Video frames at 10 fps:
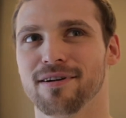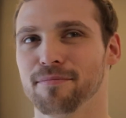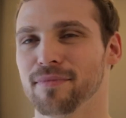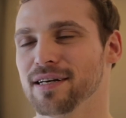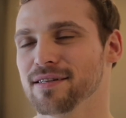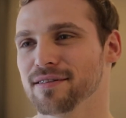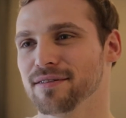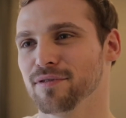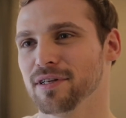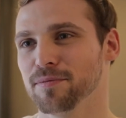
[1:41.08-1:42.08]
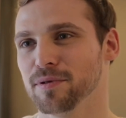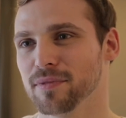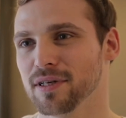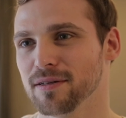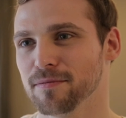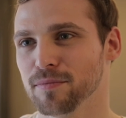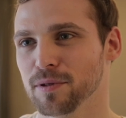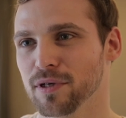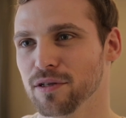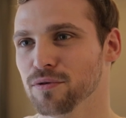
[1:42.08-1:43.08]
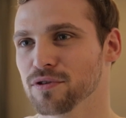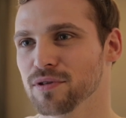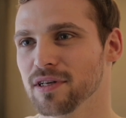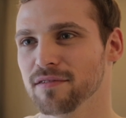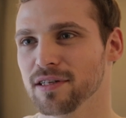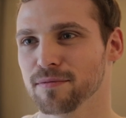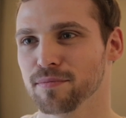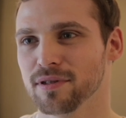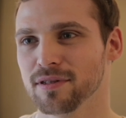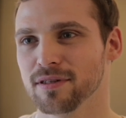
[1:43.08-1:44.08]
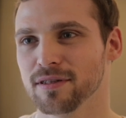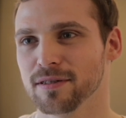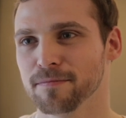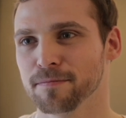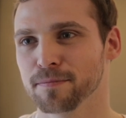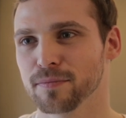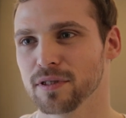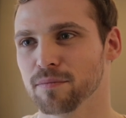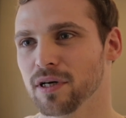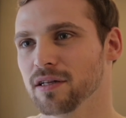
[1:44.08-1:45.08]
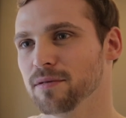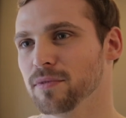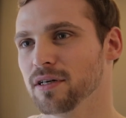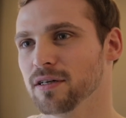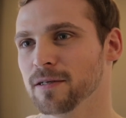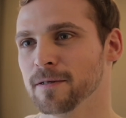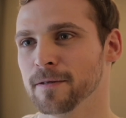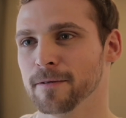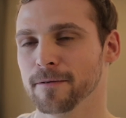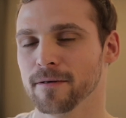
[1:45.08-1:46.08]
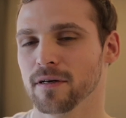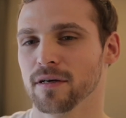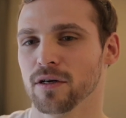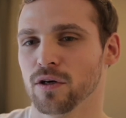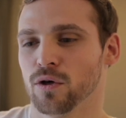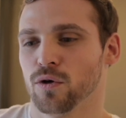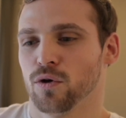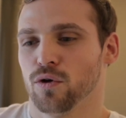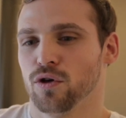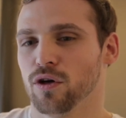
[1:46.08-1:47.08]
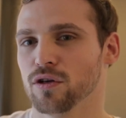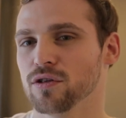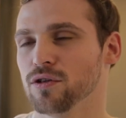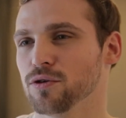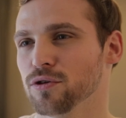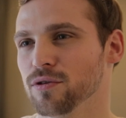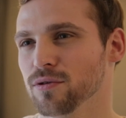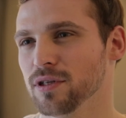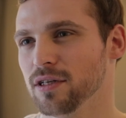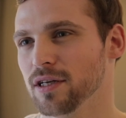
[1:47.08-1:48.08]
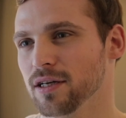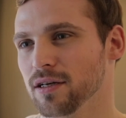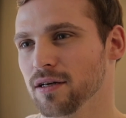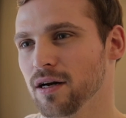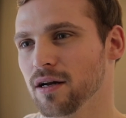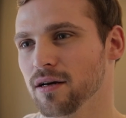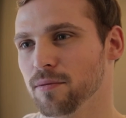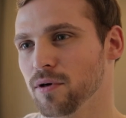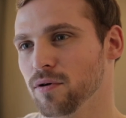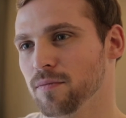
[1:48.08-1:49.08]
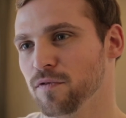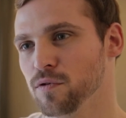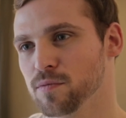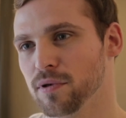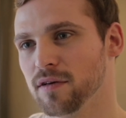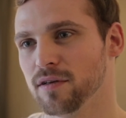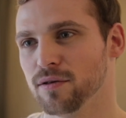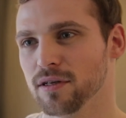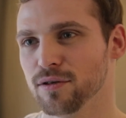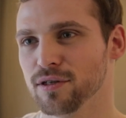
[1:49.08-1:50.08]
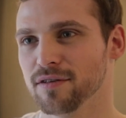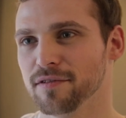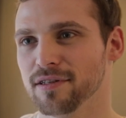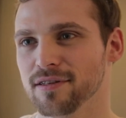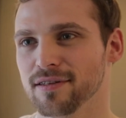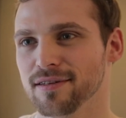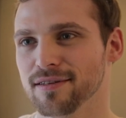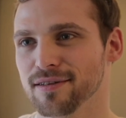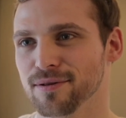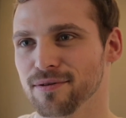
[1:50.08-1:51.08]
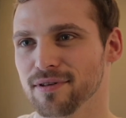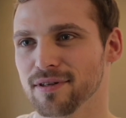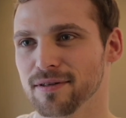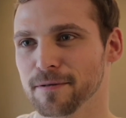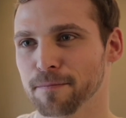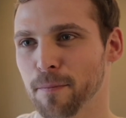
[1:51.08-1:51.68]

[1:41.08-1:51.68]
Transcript: am meisten, wenn ich mit meinen, mit meinen Jungs unterwegs bin, ein bisschen Party mache. Ja, das sind schon so die Dinge, gerade aber auch im Fußball, wenn du natürlich gewinnst, das sind natürlich äh,